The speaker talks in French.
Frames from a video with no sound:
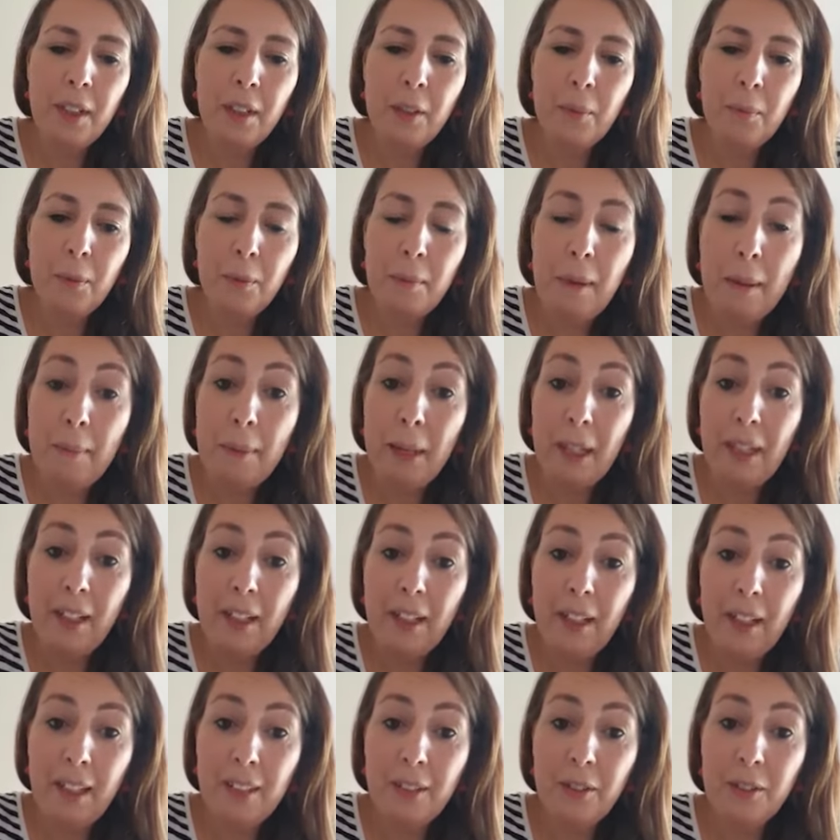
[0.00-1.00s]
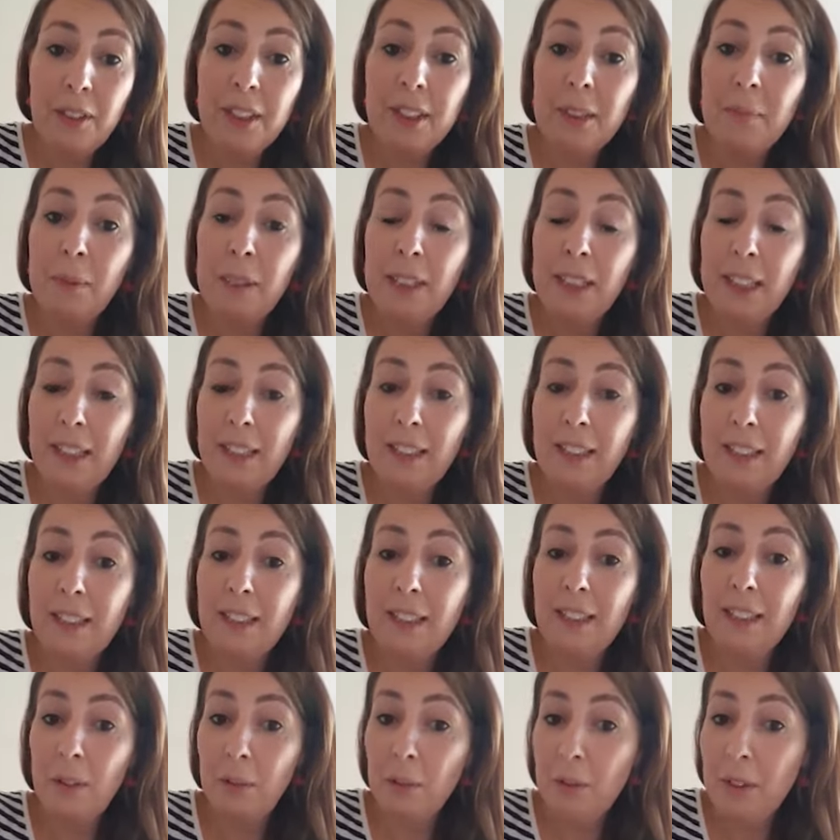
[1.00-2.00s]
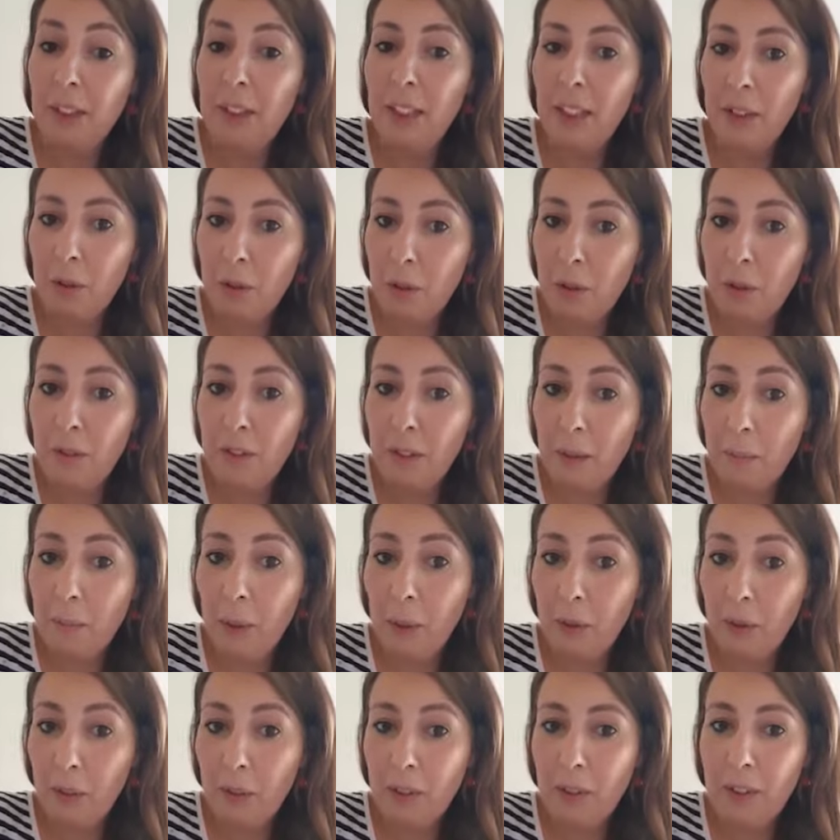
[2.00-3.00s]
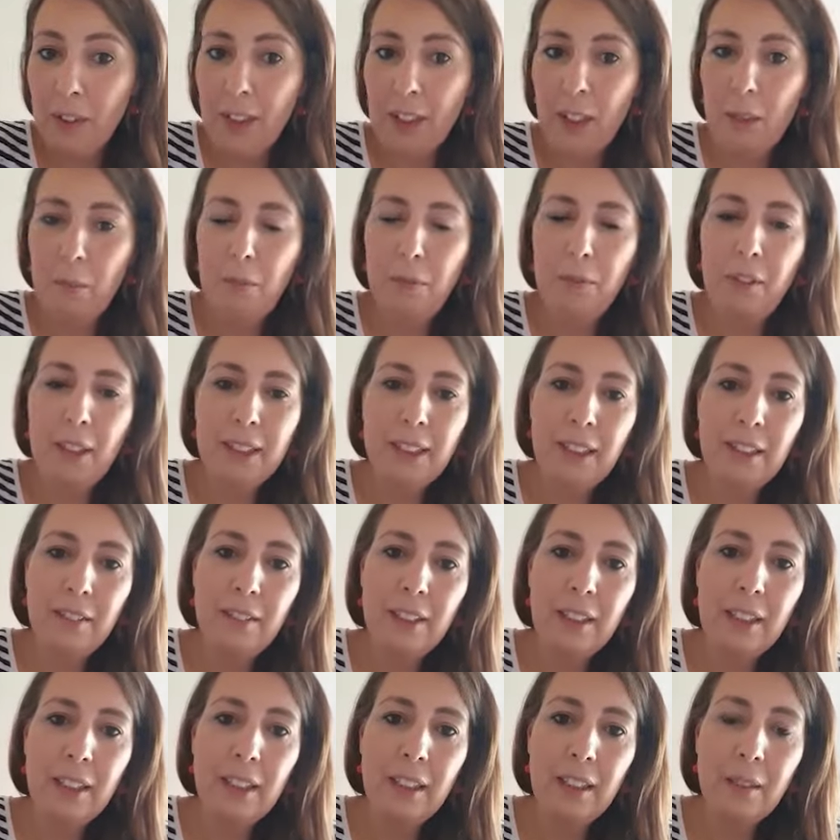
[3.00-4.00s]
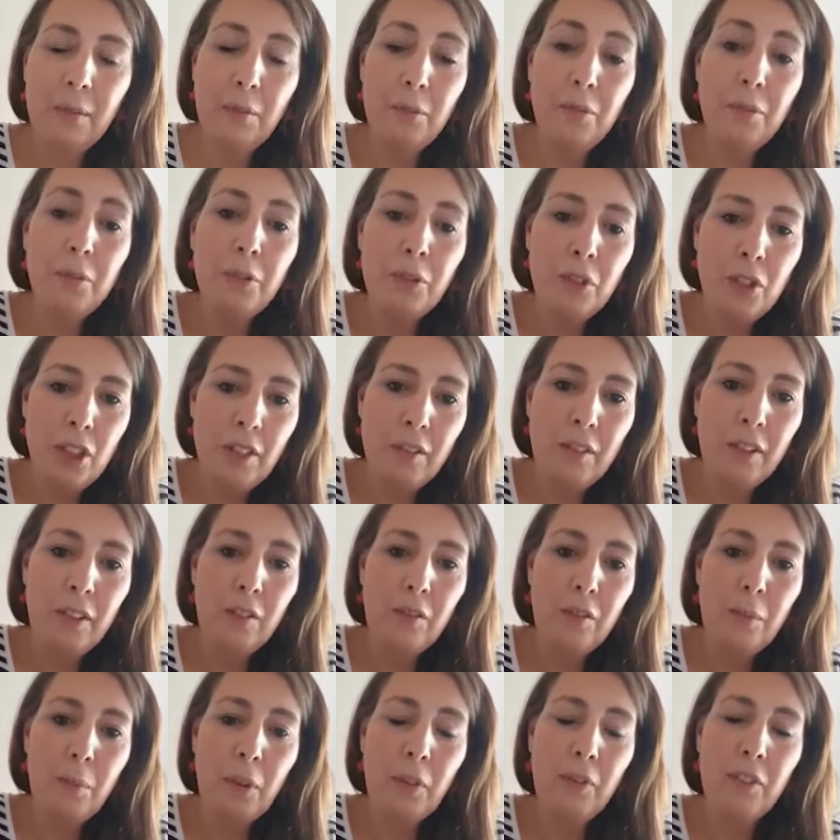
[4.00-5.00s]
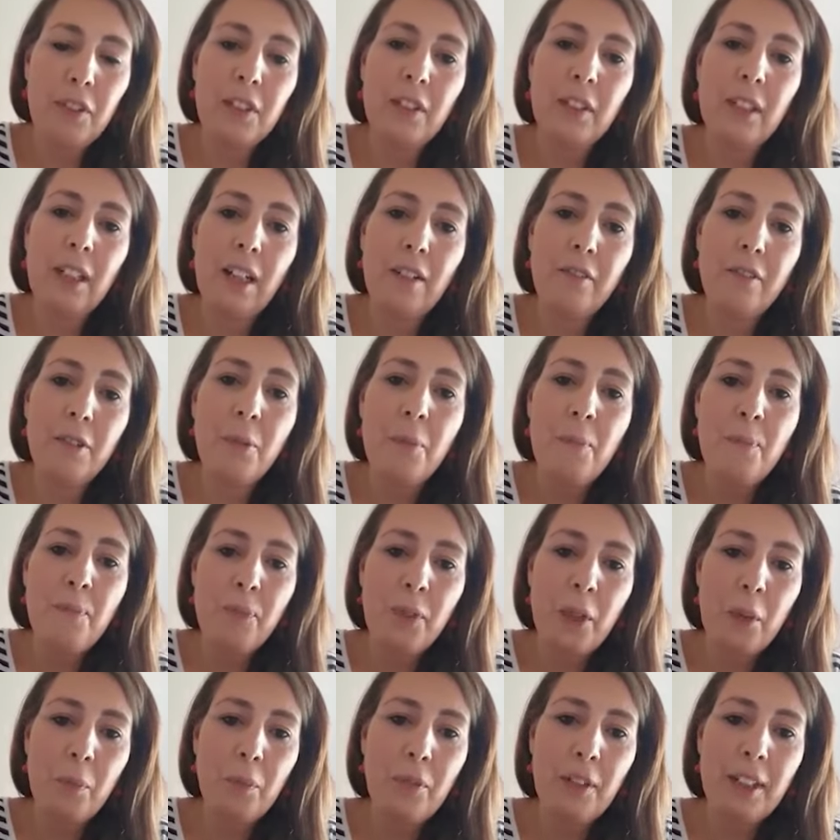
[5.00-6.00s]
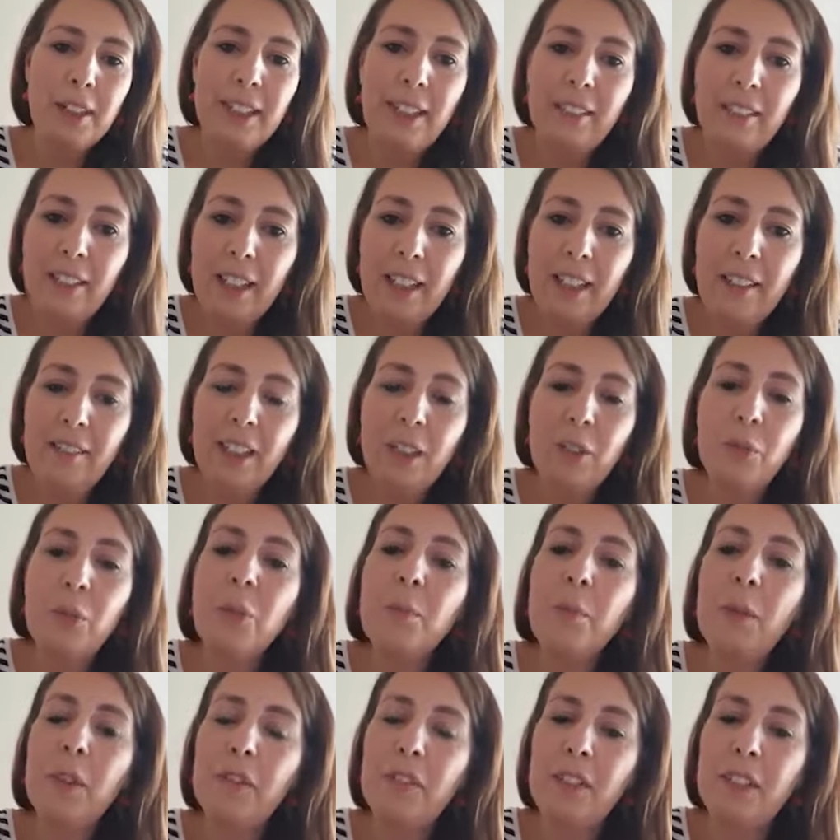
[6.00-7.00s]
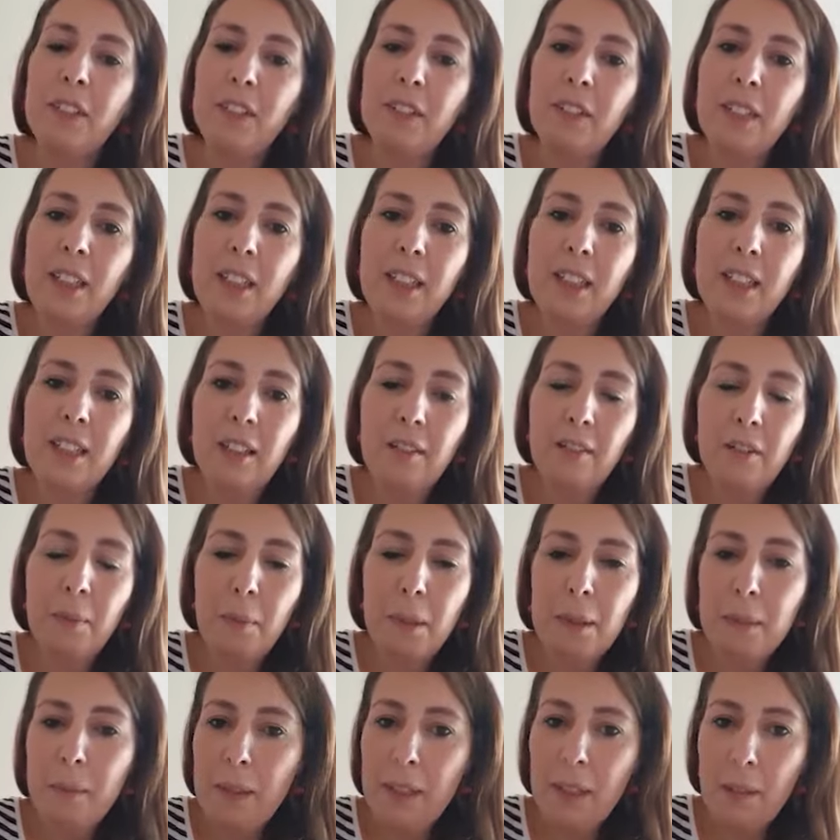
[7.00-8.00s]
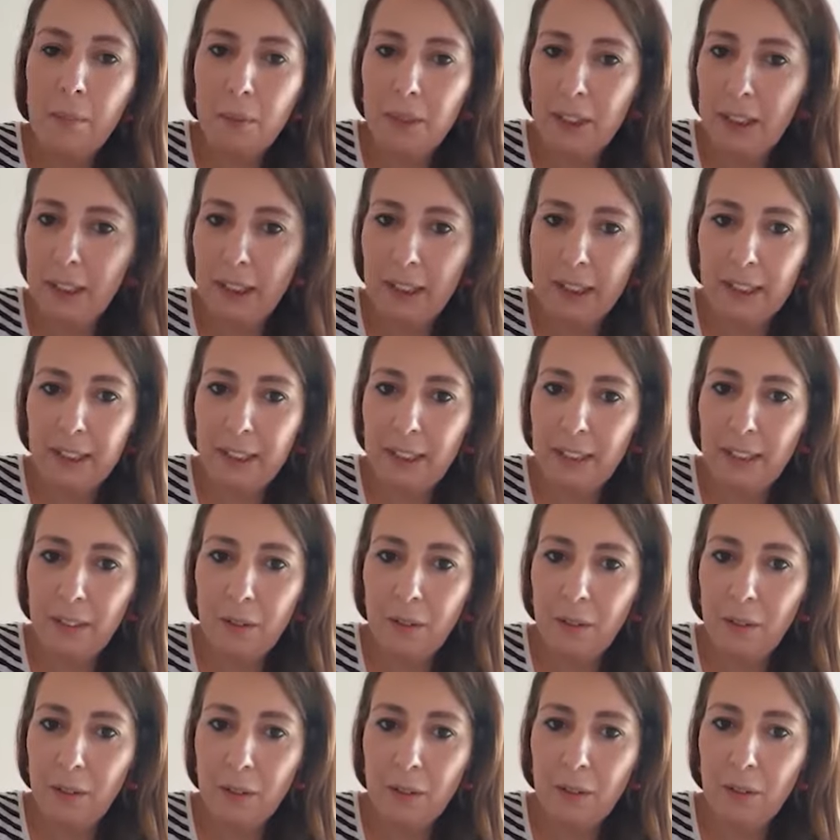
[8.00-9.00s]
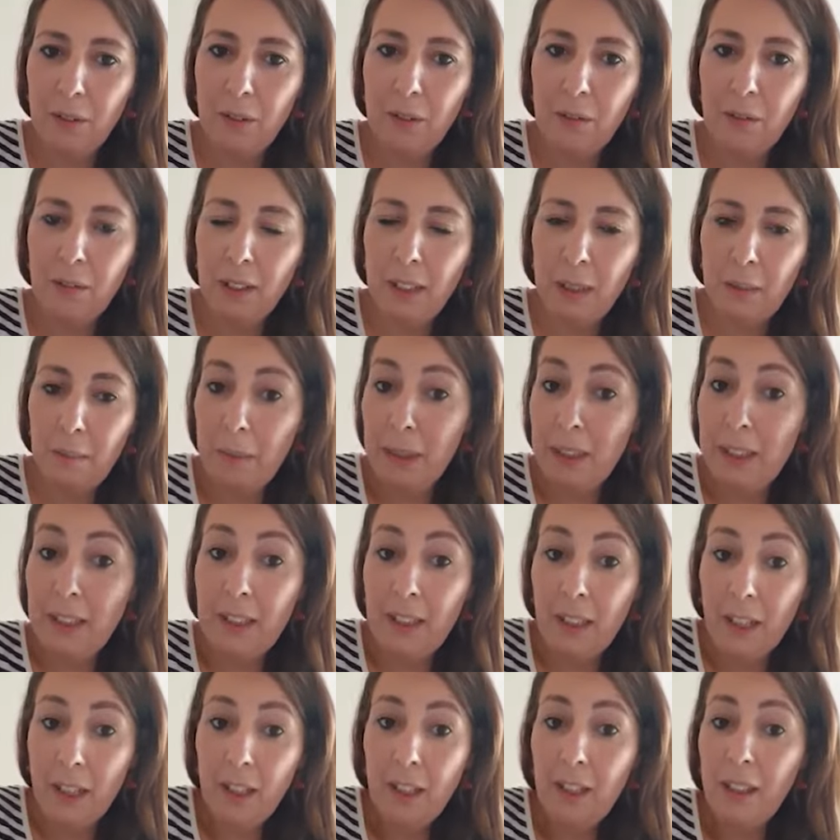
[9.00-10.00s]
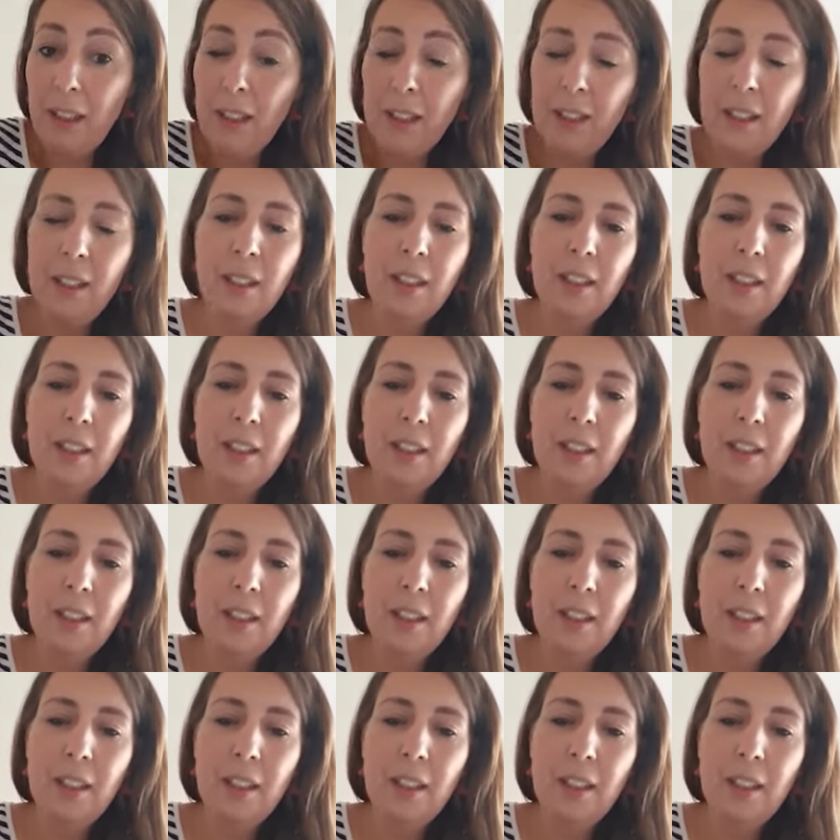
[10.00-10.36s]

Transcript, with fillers: pour ma part, la, transdisciplinarité, c'était aussi quelque chose d'important. Pouvoir travailler, vu que j'avais une vie professionnelle avant, pouvoir travailler avec d'autres professionnels qui n'avaient pas spécialement cette casquette euh, médicale,